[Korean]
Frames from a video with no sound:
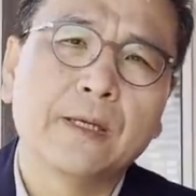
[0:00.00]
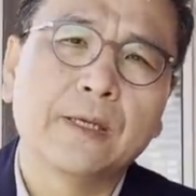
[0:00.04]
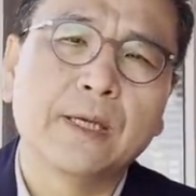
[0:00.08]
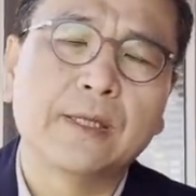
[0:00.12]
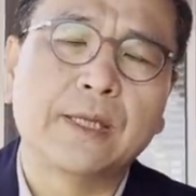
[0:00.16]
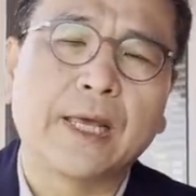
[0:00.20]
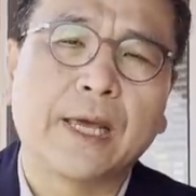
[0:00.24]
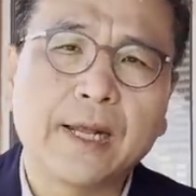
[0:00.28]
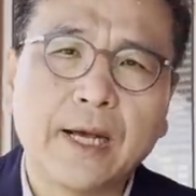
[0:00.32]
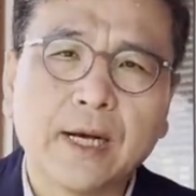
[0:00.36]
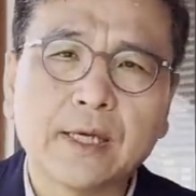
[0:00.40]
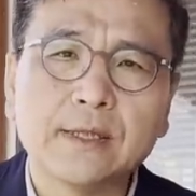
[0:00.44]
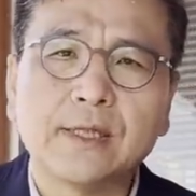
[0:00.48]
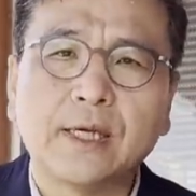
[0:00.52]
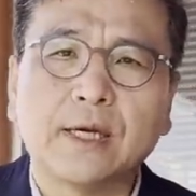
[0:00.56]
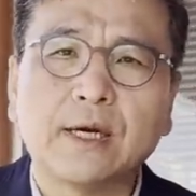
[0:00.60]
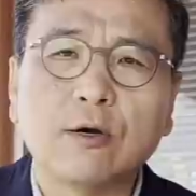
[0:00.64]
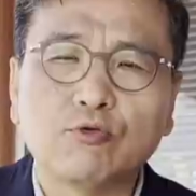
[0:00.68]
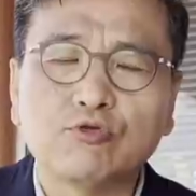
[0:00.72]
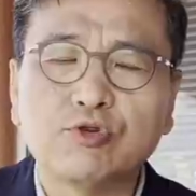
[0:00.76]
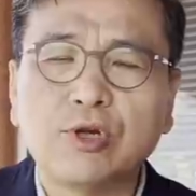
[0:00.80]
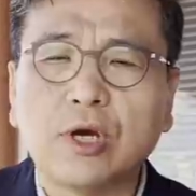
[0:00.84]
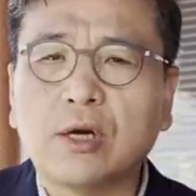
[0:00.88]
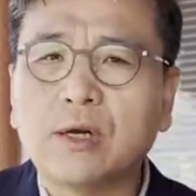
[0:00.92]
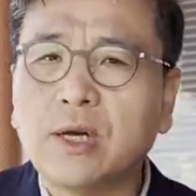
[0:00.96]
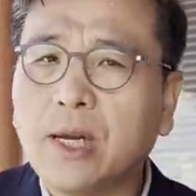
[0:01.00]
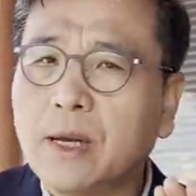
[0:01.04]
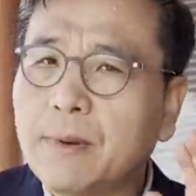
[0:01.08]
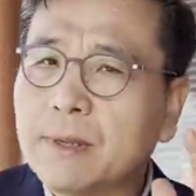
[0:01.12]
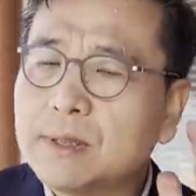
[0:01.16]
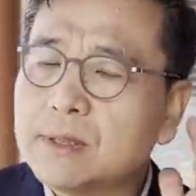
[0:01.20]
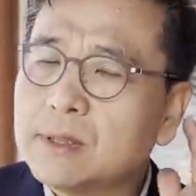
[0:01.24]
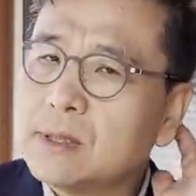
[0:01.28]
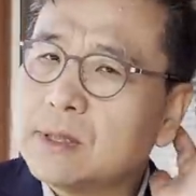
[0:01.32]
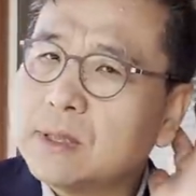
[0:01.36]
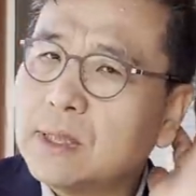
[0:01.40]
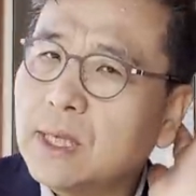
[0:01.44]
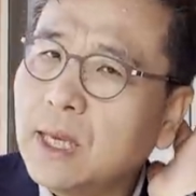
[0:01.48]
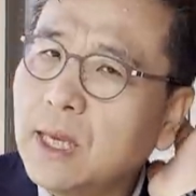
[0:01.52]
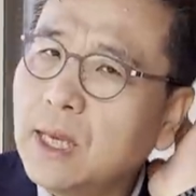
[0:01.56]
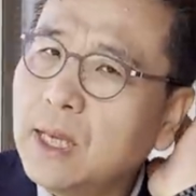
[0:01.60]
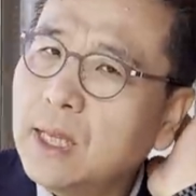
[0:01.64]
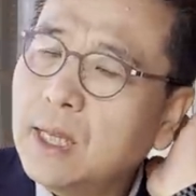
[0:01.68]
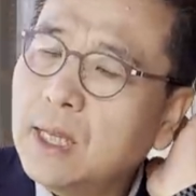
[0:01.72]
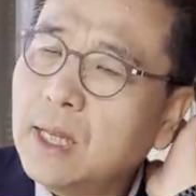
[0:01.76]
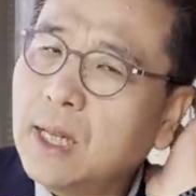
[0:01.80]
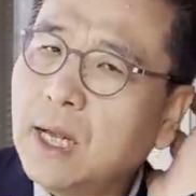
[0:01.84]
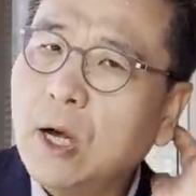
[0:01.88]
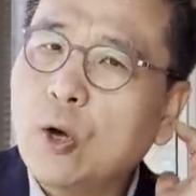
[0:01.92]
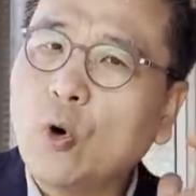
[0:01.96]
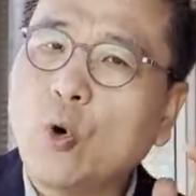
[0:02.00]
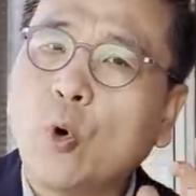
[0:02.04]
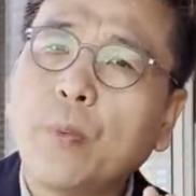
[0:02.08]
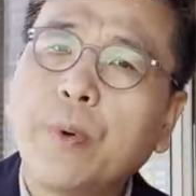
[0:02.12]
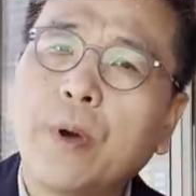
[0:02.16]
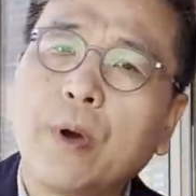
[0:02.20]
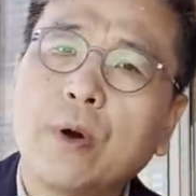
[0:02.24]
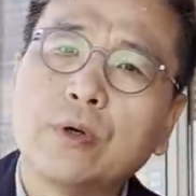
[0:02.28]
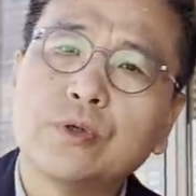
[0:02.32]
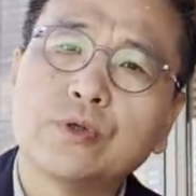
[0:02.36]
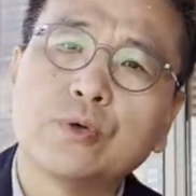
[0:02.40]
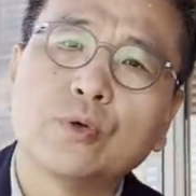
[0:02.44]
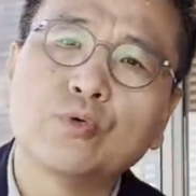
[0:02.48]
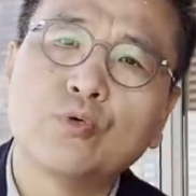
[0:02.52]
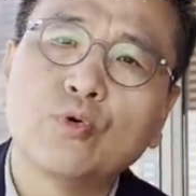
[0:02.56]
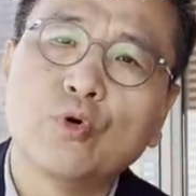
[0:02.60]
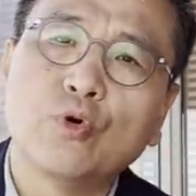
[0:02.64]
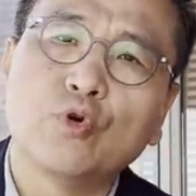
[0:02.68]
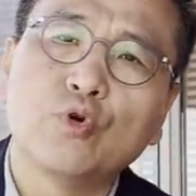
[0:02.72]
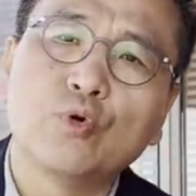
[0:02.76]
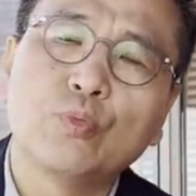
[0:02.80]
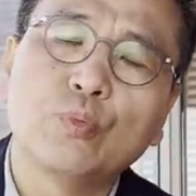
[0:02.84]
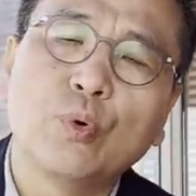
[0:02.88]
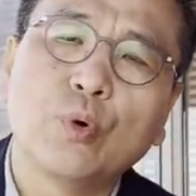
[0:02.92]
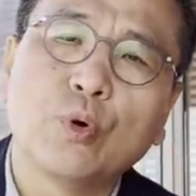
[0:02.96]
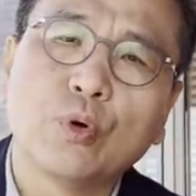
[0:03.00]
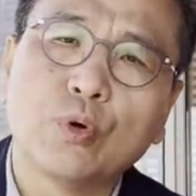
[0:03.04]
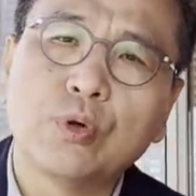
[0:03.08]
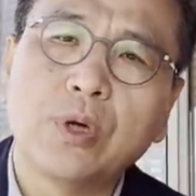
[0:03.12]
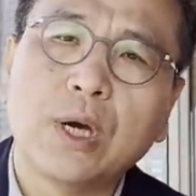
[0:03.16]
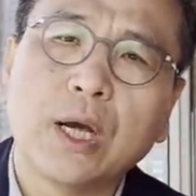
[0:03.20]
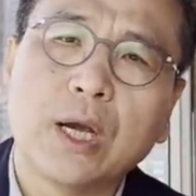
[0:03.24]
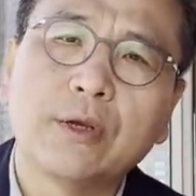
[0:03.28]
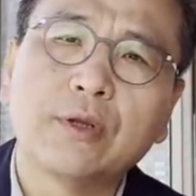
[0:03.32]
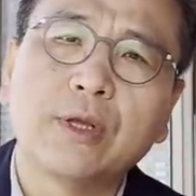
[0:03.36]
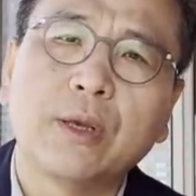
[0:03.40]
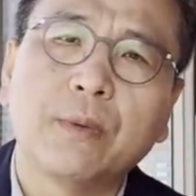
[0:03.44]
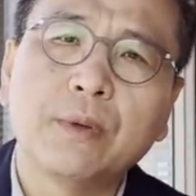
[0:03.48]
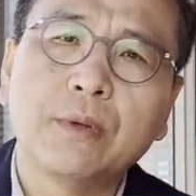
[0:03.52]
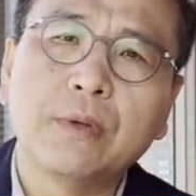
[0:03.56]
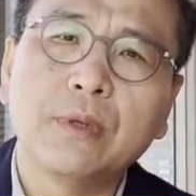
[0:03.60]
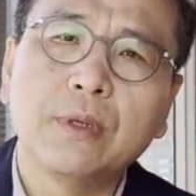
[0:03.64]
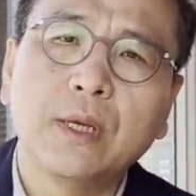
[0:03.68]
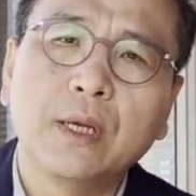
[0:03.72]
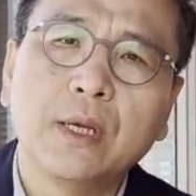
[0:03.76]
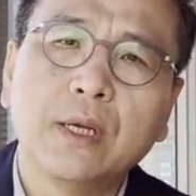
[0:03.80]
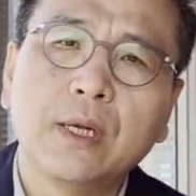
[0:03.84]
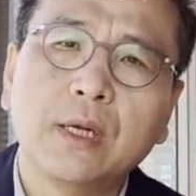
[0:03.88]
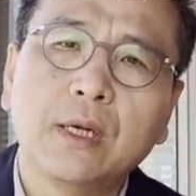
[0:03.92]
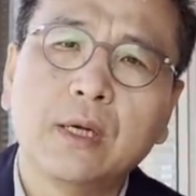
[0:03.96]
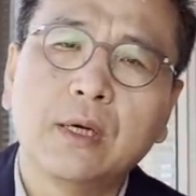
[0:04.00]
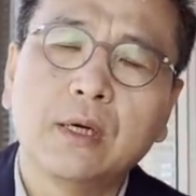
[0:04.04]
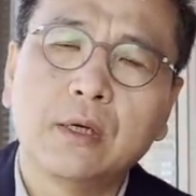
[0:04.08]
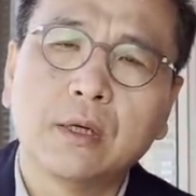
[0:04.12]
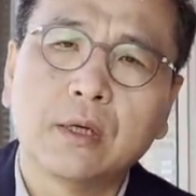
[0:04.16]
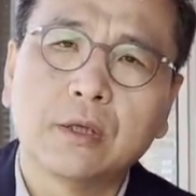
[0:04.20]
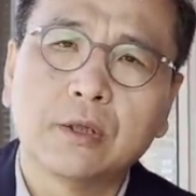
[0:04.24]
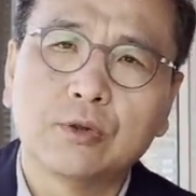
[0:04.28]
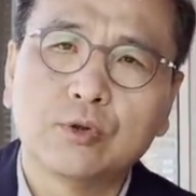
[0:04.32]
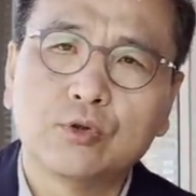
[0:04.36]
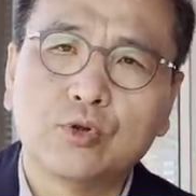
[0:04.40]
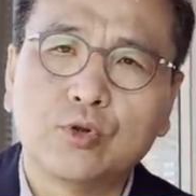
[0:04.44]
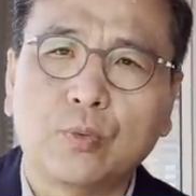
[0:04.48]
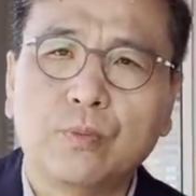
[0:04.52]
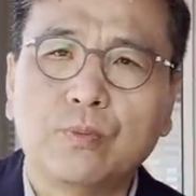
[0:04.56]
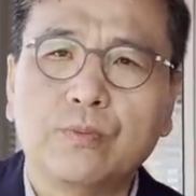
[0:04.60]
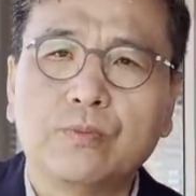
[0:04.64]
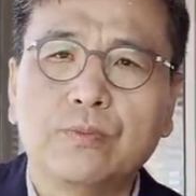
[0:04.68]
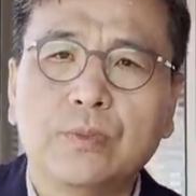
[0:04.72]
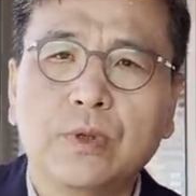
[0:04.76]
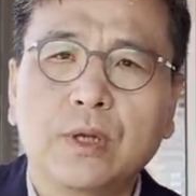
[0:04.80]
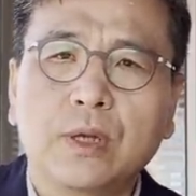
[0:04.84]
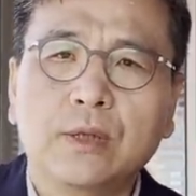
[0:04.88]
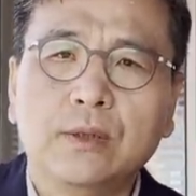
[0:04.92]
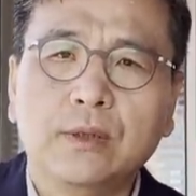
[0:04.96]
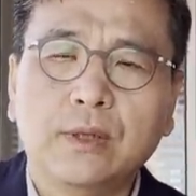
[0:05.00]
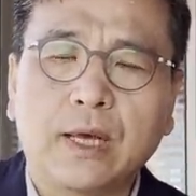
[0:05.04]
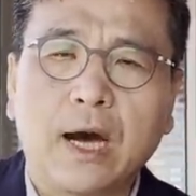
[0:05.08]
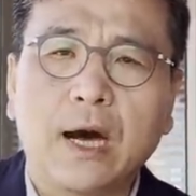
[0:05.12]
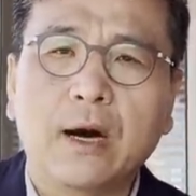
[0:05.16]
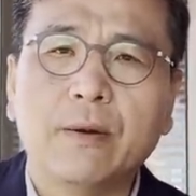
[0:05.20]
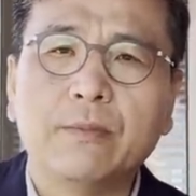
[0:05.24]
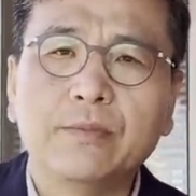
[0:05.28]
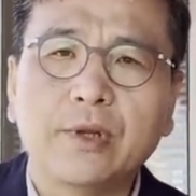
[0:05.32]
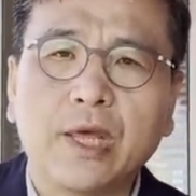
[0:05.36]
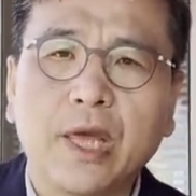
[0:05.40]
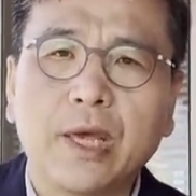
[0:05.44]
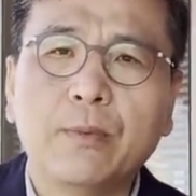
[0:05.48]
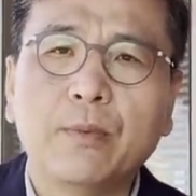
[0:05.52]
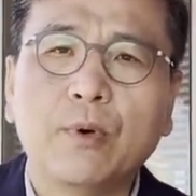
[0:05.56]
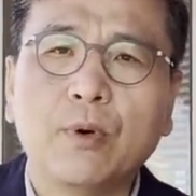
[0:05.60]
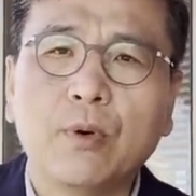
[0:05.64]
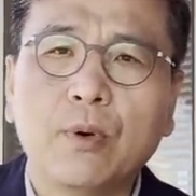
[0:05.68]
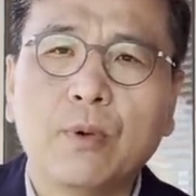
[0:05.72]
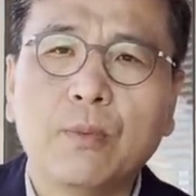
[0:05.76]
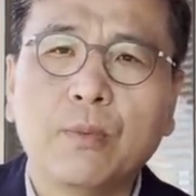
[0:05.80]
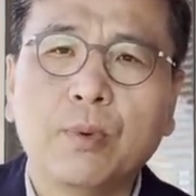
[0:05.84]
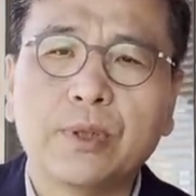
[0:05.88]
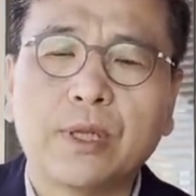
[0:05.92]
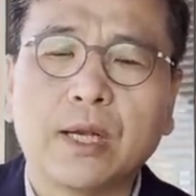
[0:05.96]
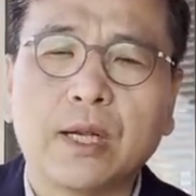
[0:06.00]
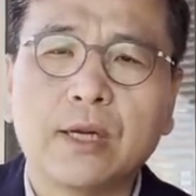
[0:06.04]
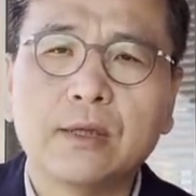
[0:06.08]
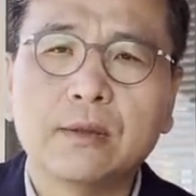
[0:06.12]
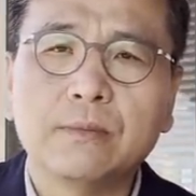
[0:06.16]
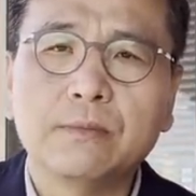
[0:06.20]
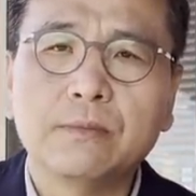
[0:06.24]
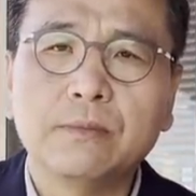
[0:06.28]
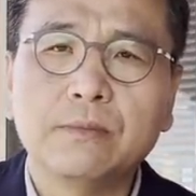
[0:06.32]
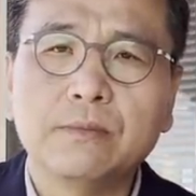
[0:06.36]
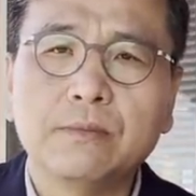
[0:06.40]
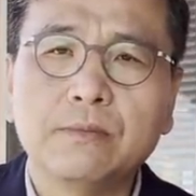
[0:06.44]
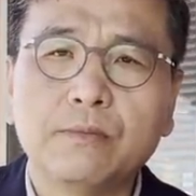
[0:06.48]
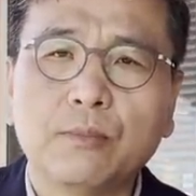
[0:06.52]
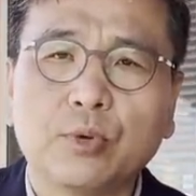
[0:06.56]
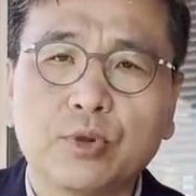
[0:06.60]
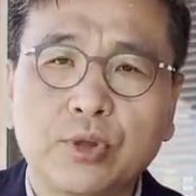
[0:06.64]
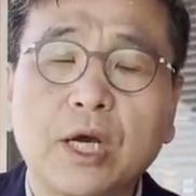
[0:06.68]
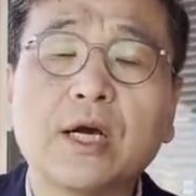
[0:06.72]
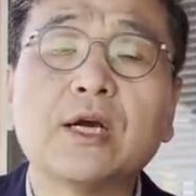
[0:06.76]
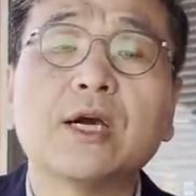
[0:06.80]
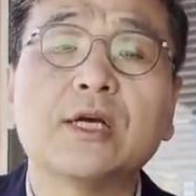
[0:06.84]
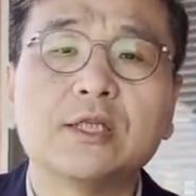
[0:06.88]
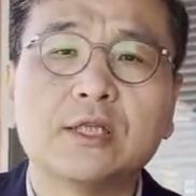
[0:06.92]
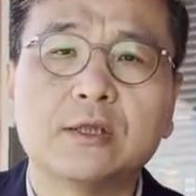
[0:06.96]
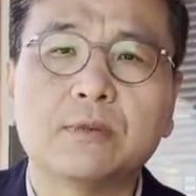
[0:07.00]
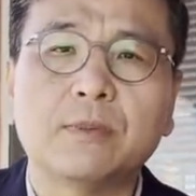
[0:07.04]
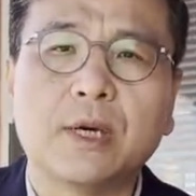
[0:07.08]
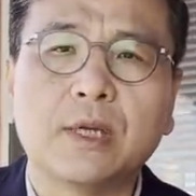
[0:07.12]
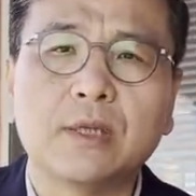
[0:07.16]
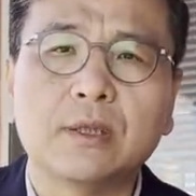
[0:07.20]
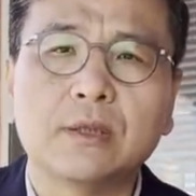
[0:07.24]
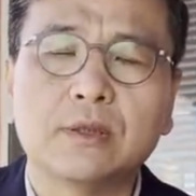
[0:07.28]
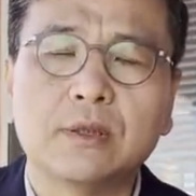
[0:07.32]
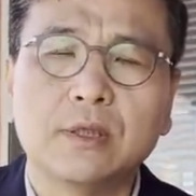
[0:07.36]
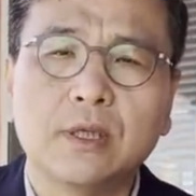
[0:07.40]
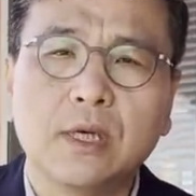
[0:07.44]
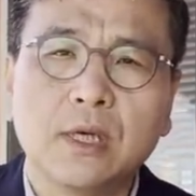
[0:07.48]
대략 제가 구상을 해봤을 때 한 오백억 정도의 규모를 하게 되면 어 그래도 좀 다음 네이버보다는 못하겠지만